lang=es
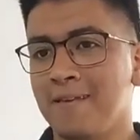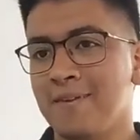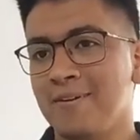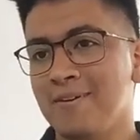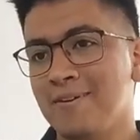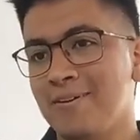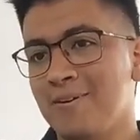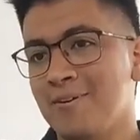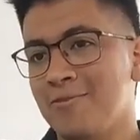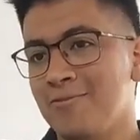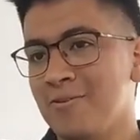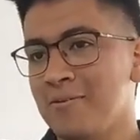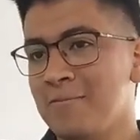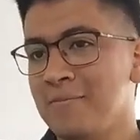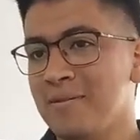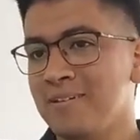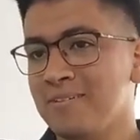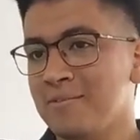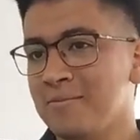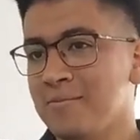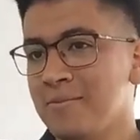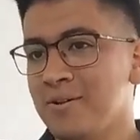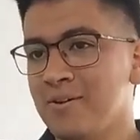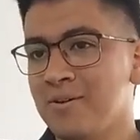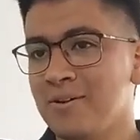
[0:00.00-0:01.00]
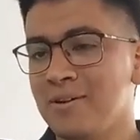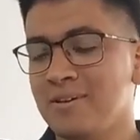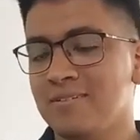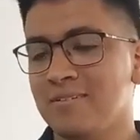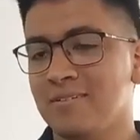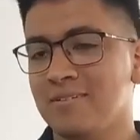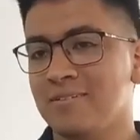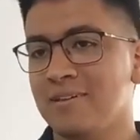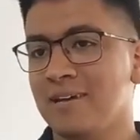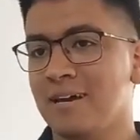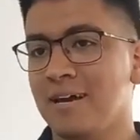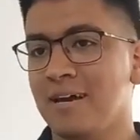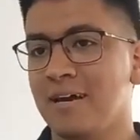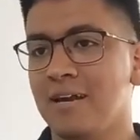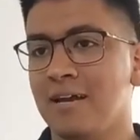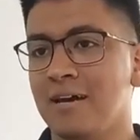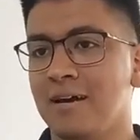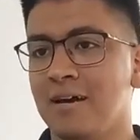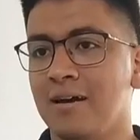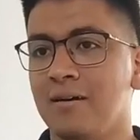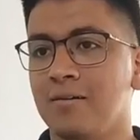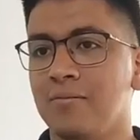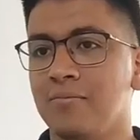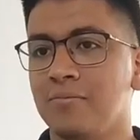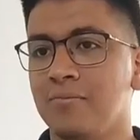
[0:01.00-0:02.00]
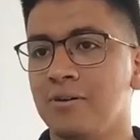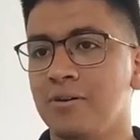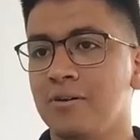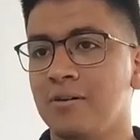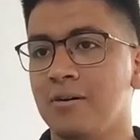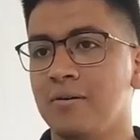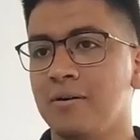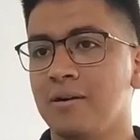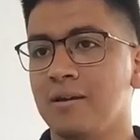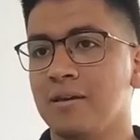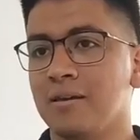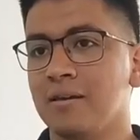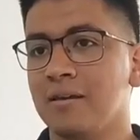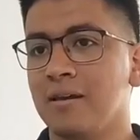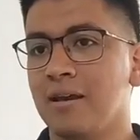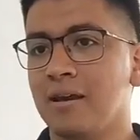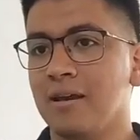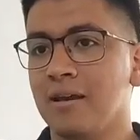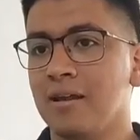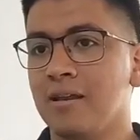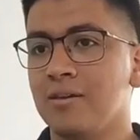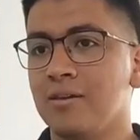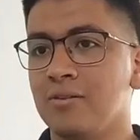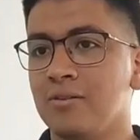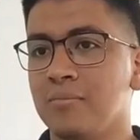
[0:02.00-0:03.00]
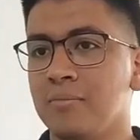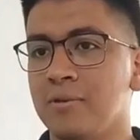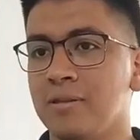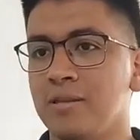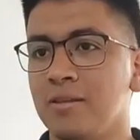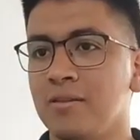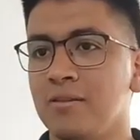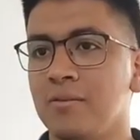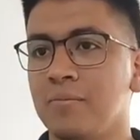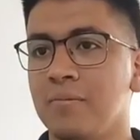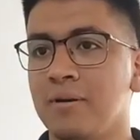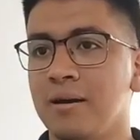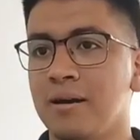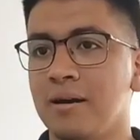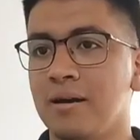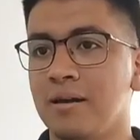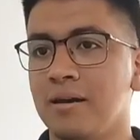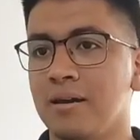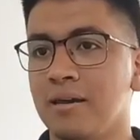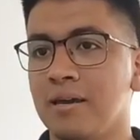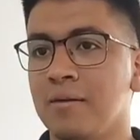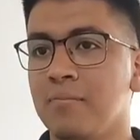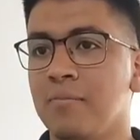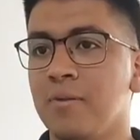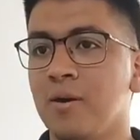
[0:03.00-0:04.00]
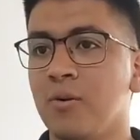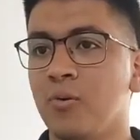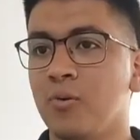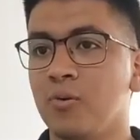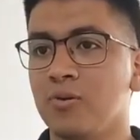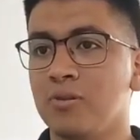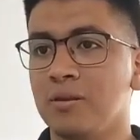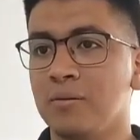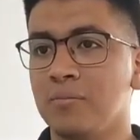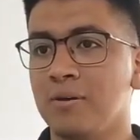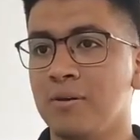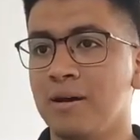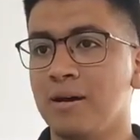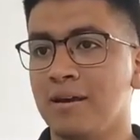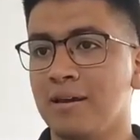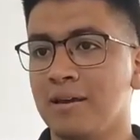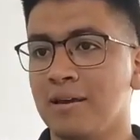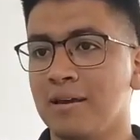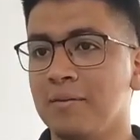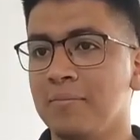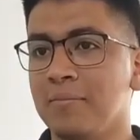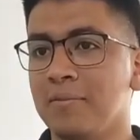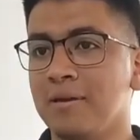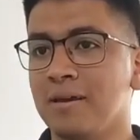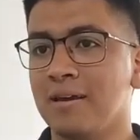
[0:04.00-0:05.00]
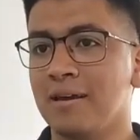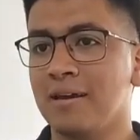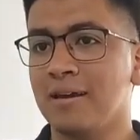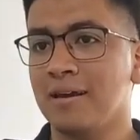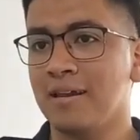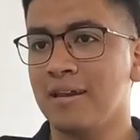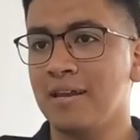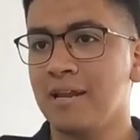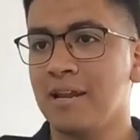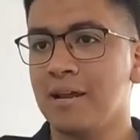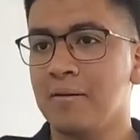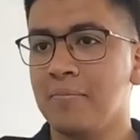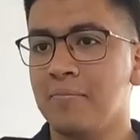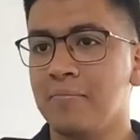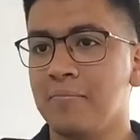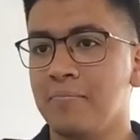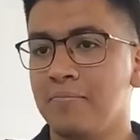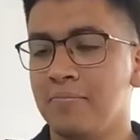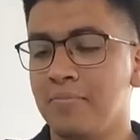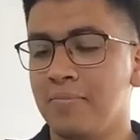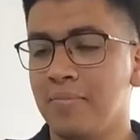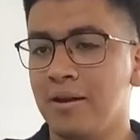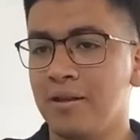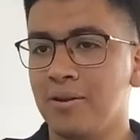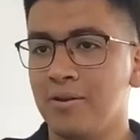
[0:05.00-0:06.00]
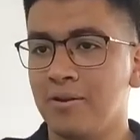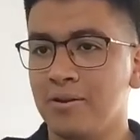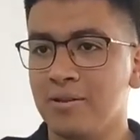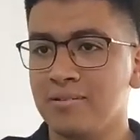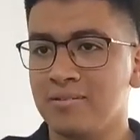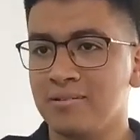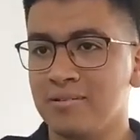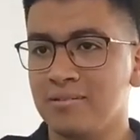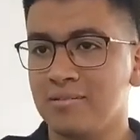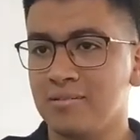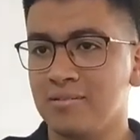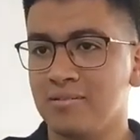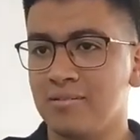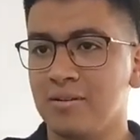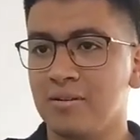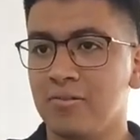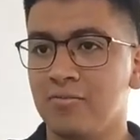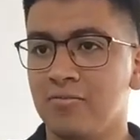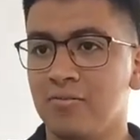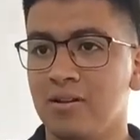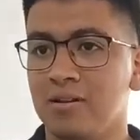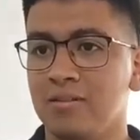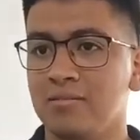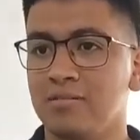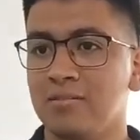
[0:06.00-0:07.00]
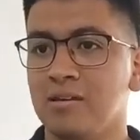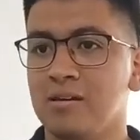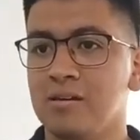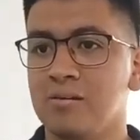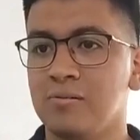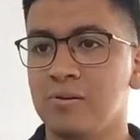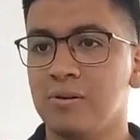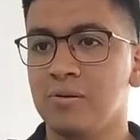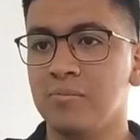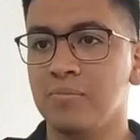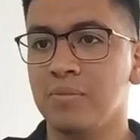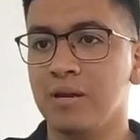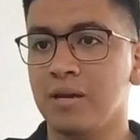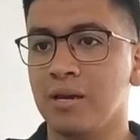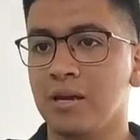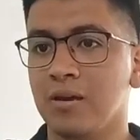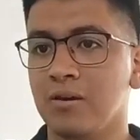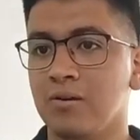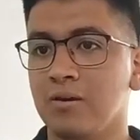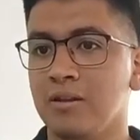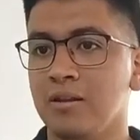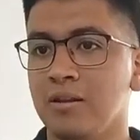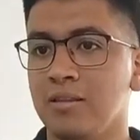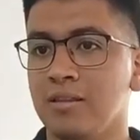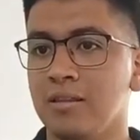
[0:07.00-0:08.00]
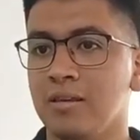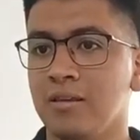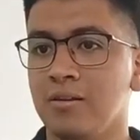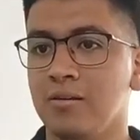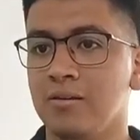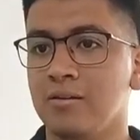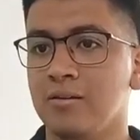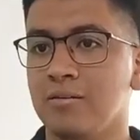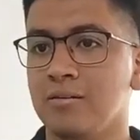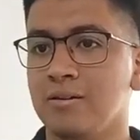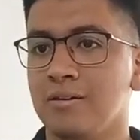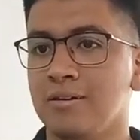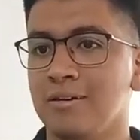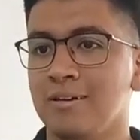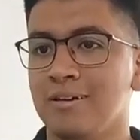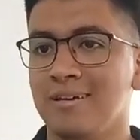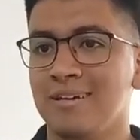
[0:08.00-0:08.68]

y no, fue más o menos eso, o sea, era, bueno, a ver, ¿a qué le estoy metiendo más? ¿Qué me gusta más? ¿Qué me genera mayores sensaciones de felicidad? Bueno, me quedé con el tiro.